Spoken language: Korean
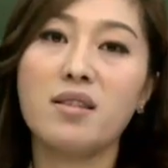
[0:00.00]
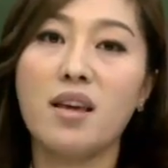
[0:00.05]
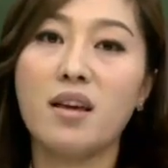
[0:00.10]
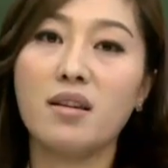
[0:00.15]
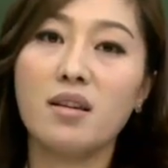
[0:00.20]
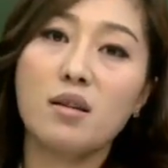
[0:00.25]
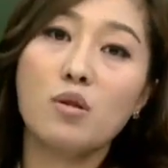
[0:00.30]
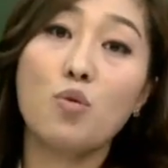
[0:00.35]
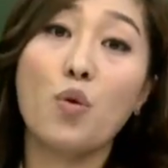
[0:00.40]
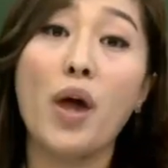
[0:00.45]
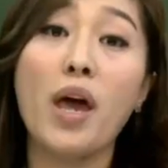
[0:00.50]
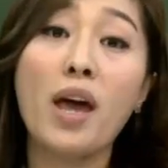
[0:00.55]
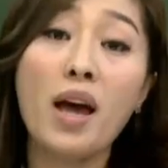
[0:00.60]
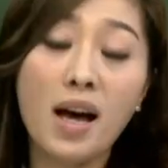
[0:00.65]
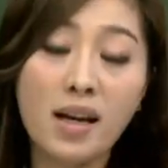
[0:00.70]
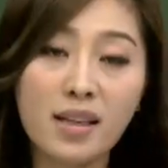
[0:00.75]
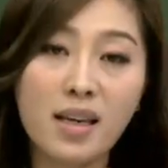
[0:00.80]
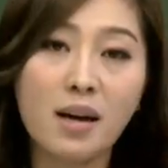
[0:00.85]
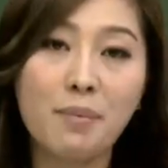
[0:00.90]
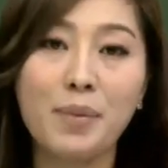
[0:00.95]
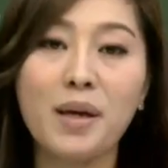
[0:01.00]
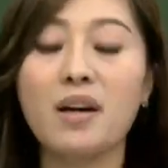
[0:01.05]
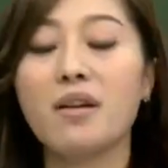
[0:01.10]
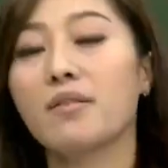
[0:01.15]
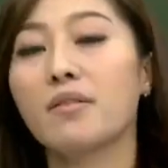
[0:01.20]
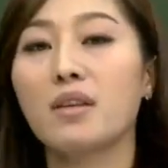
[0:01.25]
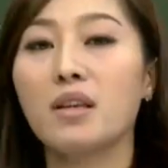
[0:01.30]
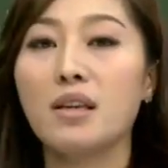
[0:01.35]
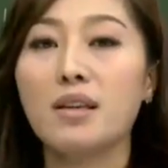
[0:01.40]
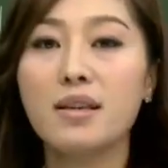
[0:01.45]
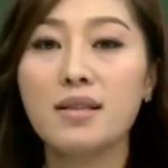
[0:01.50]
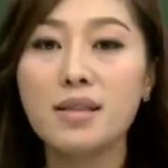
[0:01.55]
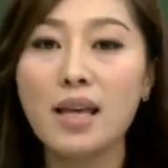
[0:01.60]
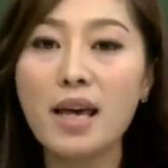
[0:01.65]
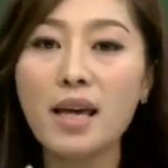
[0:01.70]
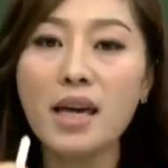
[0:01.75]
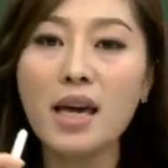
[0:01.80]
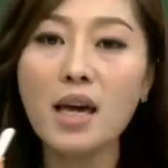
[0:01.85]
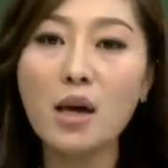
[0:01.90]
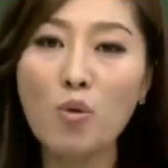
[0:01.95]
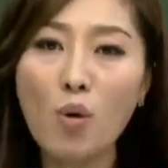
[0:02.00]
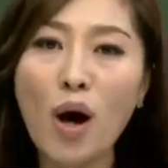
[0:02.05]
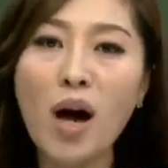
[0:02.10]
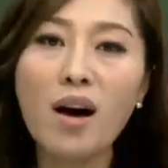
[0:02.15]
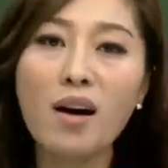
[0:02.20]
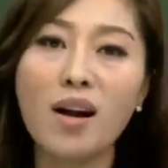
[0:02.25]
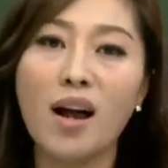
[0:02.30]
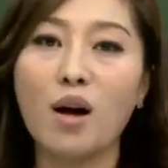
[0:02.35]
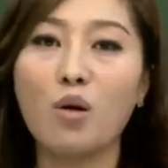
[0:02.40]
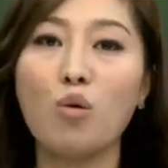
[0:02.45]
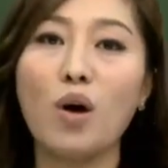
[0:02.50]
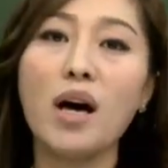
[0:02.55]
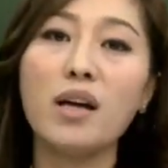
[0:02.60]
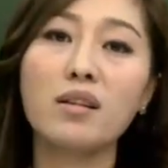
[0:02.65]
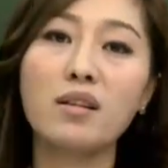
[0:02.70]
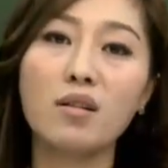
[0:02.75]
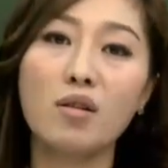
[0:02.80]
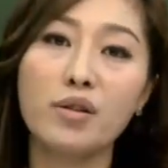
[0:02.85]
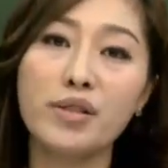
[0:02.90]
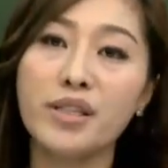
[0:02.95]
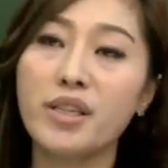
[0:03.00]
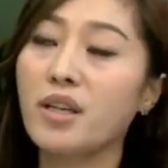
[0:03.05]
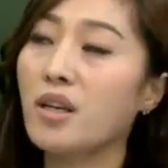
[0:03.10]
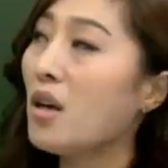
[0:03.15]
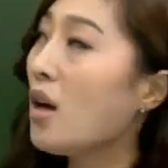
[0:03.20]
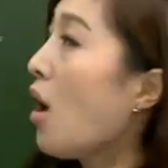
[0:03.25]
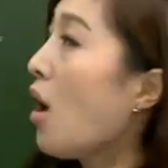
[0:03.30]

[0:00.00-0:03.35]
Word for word: 얘기를 왜 하냐면 이 세계화라고 하는 것이